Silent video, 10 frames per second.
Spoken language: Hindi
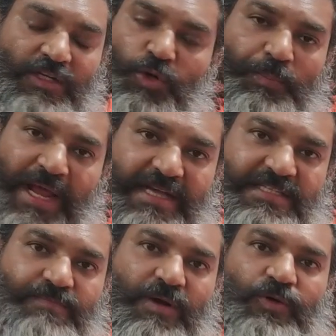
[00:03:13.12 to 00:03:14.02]
जो प्राय
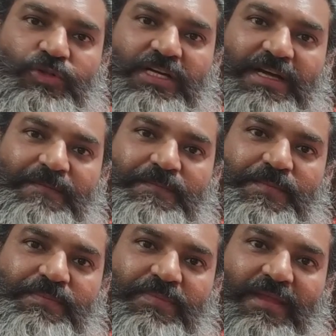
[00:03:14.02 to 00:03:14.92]
असंभव होता है
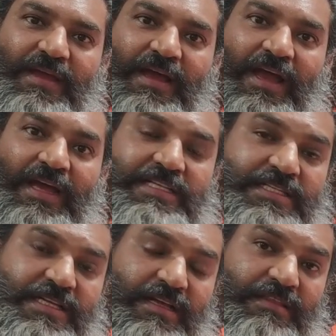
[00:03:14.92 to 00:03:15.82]

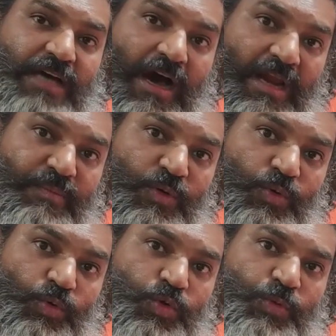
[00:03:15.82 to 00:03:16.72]
इसलिए धार्मिक
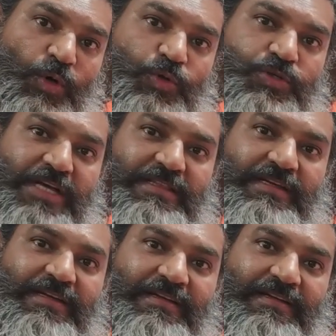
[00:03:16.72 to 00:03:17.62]
गुरु तो बहुत हो जाते
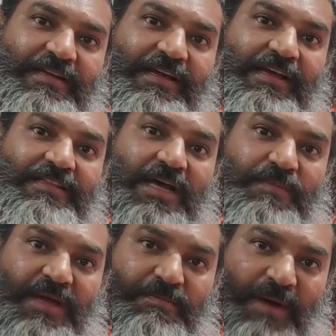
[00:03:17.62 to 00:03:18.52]
हैं
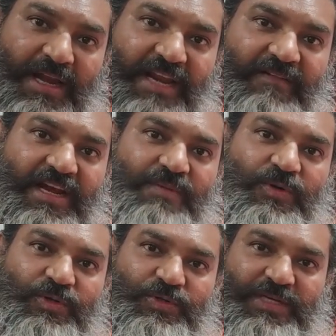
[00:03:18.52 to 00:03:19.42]
धर्म के मानने वाले
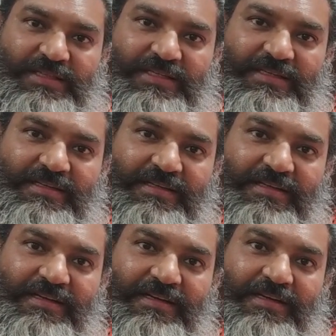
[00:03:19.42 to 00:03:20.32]
बहुत हो जाते
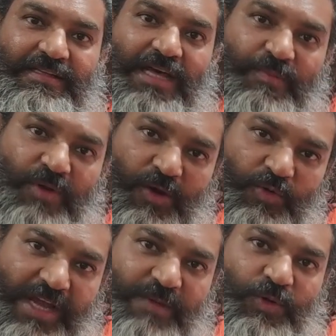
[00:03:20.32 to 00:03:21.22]
हैं धर्म के
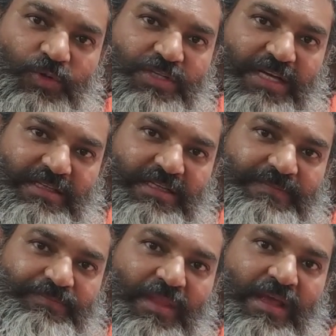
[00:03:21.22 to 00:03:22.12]
अनुयायी बहुत हो जाते
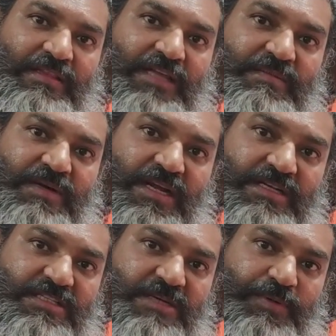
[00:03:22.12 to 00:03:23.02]
हैं धर्म के
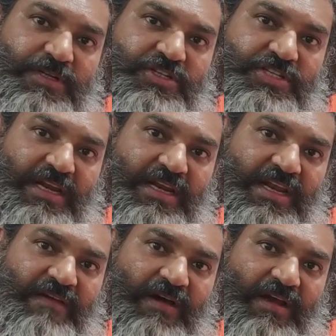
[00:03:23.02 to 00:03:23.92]
रास्ते पर
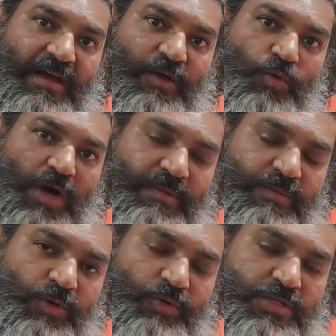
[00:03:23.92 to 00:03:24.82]
चलने वाले अनुगामी
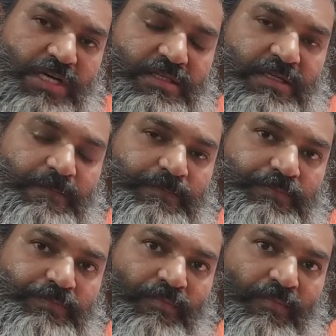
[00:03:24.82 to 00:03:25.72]
बहुत हो जाते हैं
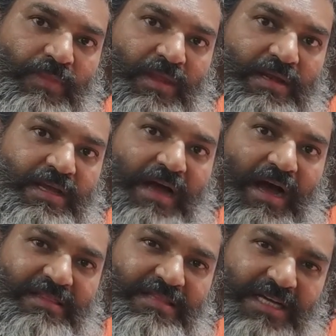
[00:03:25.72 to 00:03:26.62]
लेकिन
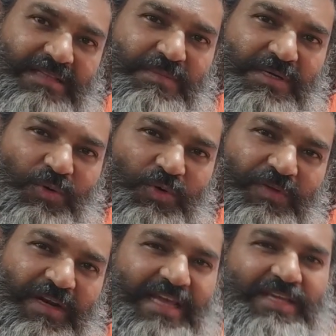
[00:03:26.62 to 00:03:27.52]
आध्यात्मिक कोई
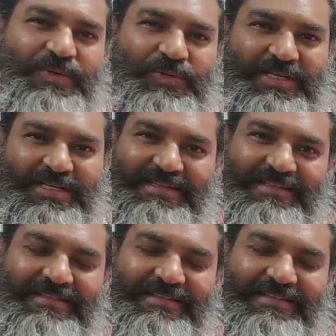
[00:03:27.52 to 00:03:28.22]
विरला ही होता है